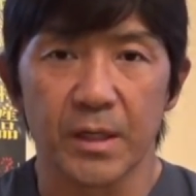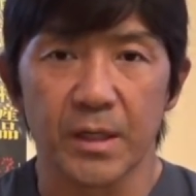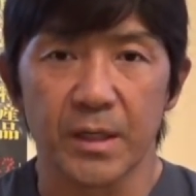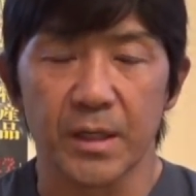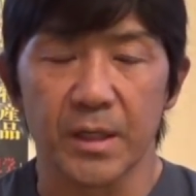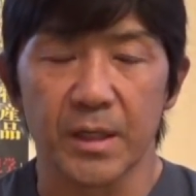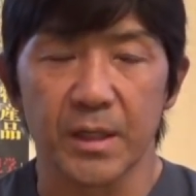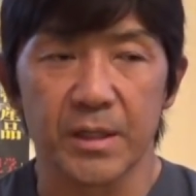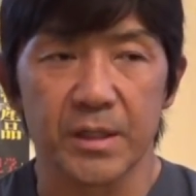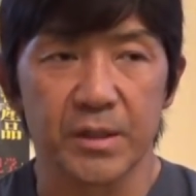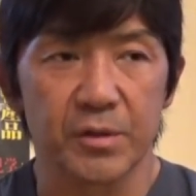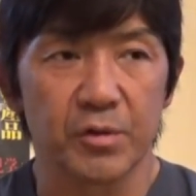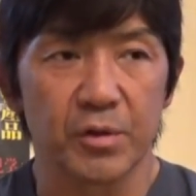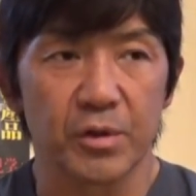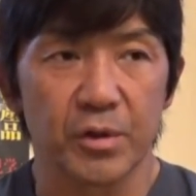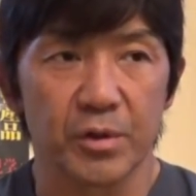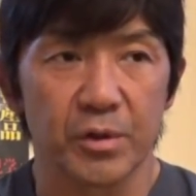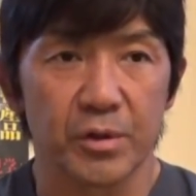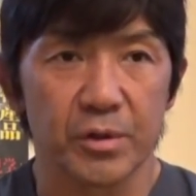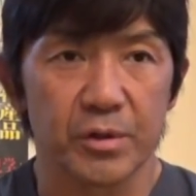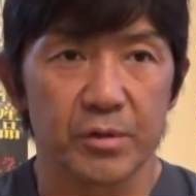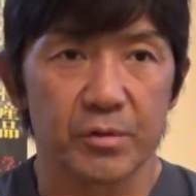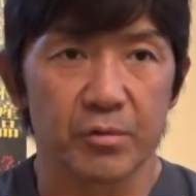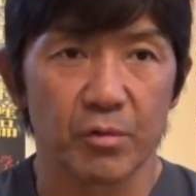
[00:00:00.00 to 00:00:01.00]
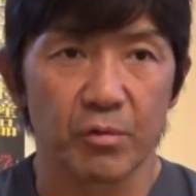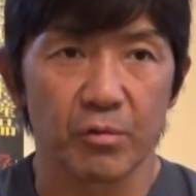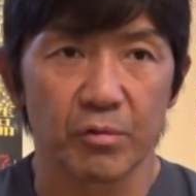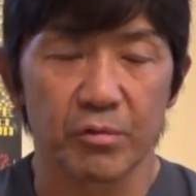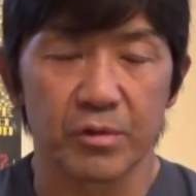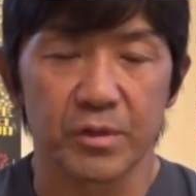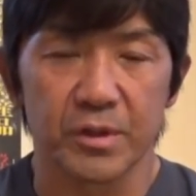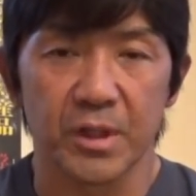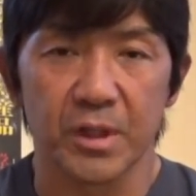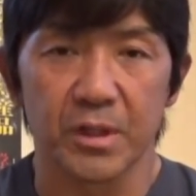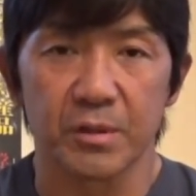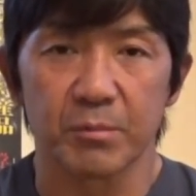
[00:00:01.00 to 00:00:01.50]
えー、ひどいところ
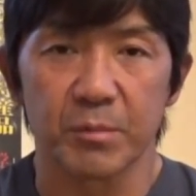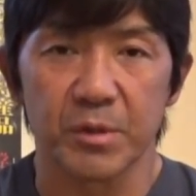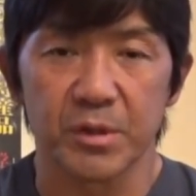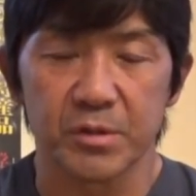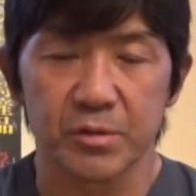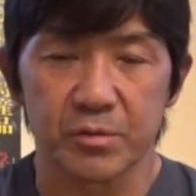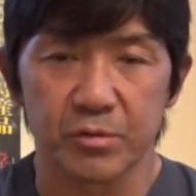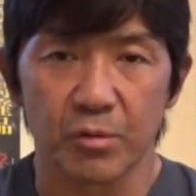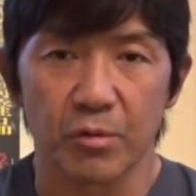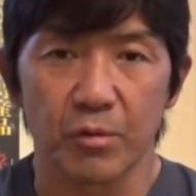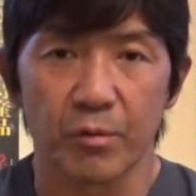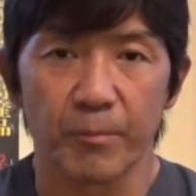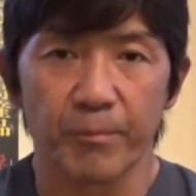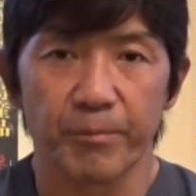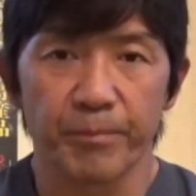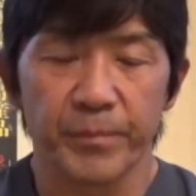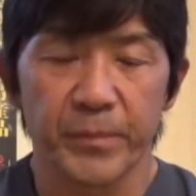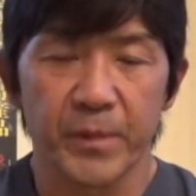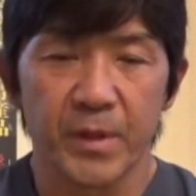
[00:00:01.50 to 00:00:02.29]
になりますと、